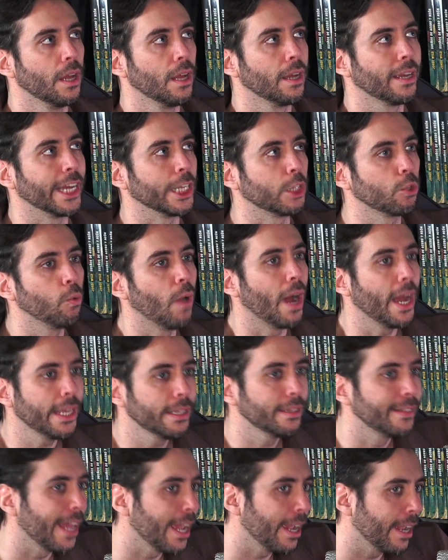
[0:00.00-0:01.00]
Que tú ahí
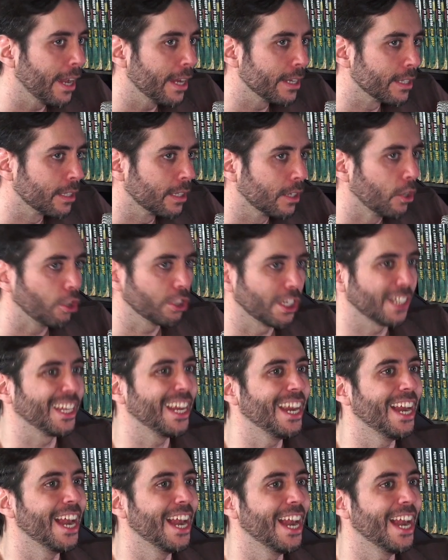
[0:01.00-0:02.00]
tengas cosas
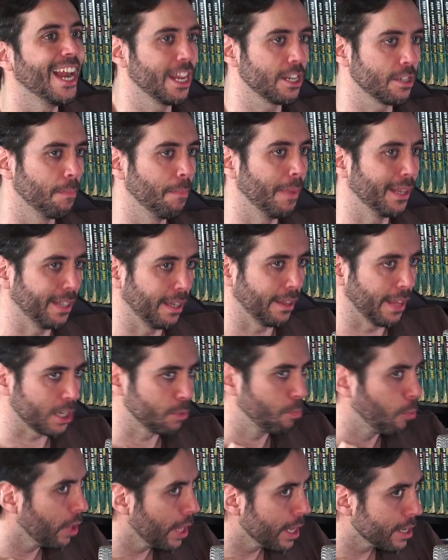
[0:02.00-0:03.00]
ilegales metidas.
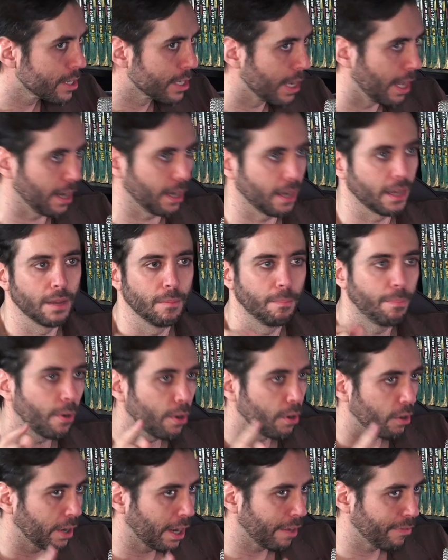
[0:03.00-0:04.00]
Pueden ser
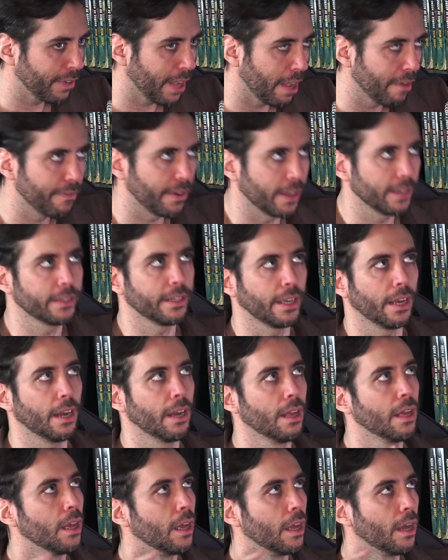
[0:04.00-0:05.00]
pornografía infantil,
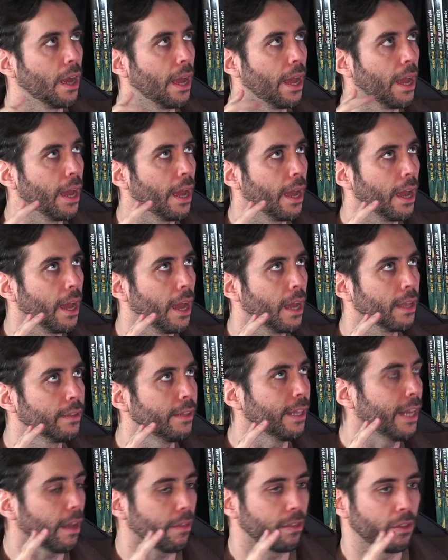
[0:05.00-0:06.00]
eh,
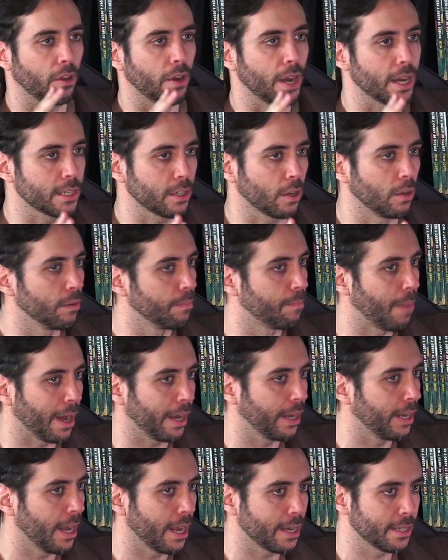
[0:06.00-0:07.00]
direcciones con
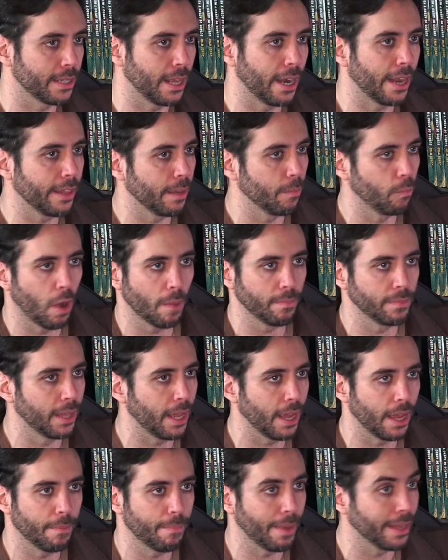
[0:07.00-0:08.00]
páginas de la Deep Web
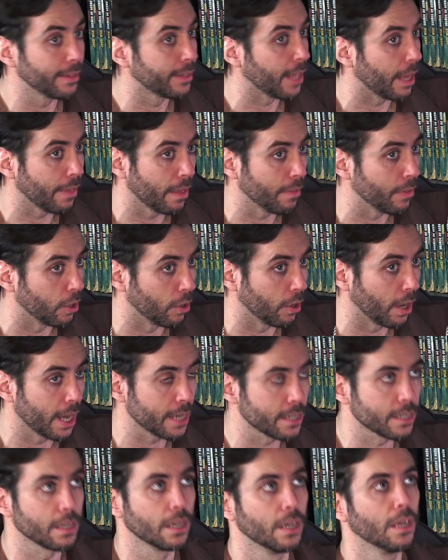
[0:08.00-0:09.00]
de venta de
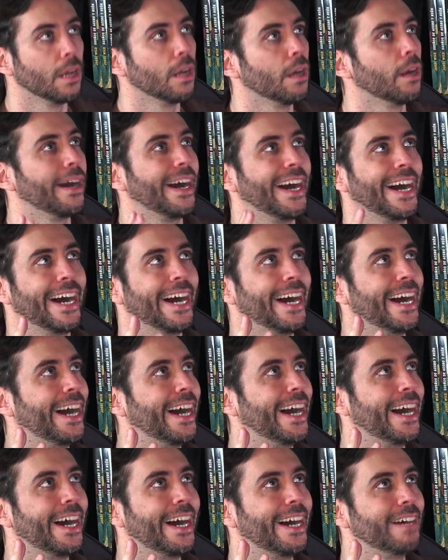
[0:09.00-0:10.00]
drogas,
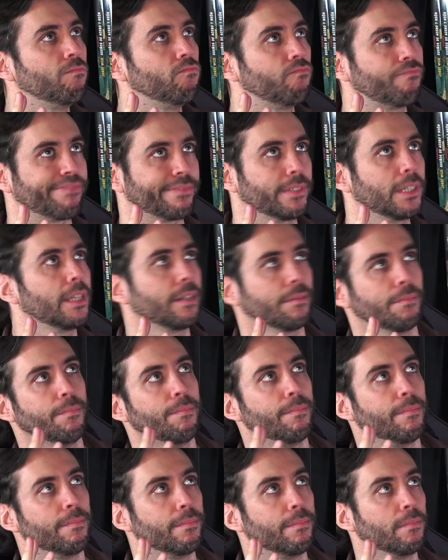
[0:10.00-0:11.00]
ah,
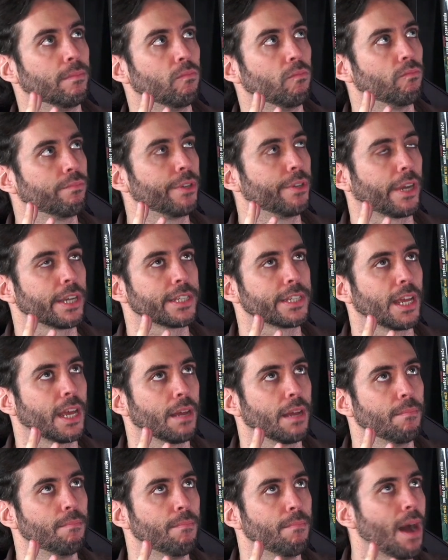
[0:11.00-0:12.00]
mm, yo qué sé,
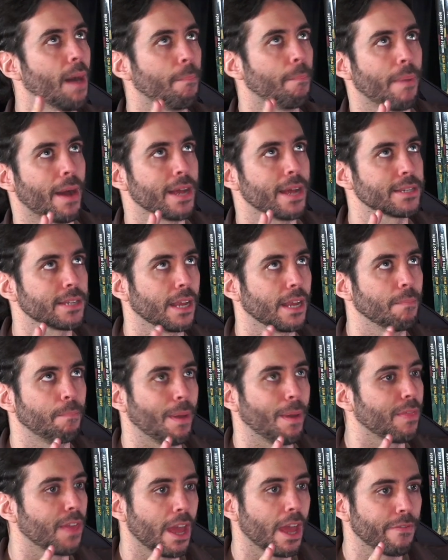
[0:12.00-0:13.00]
mapas en
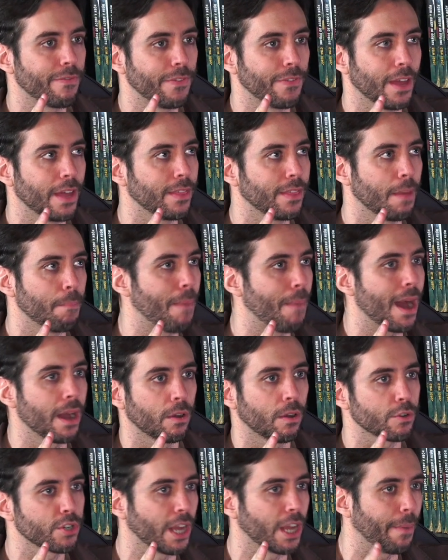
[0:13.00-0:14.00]
PDF de
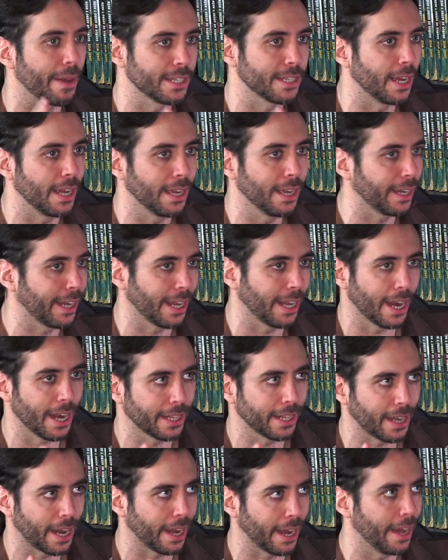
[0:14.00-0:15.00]
bancos que vas a querer
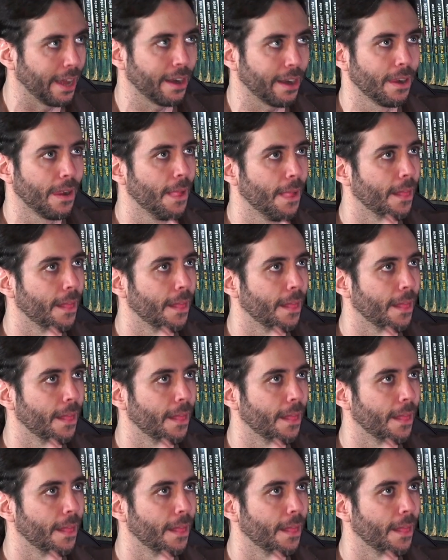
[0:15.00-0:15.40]
atracar,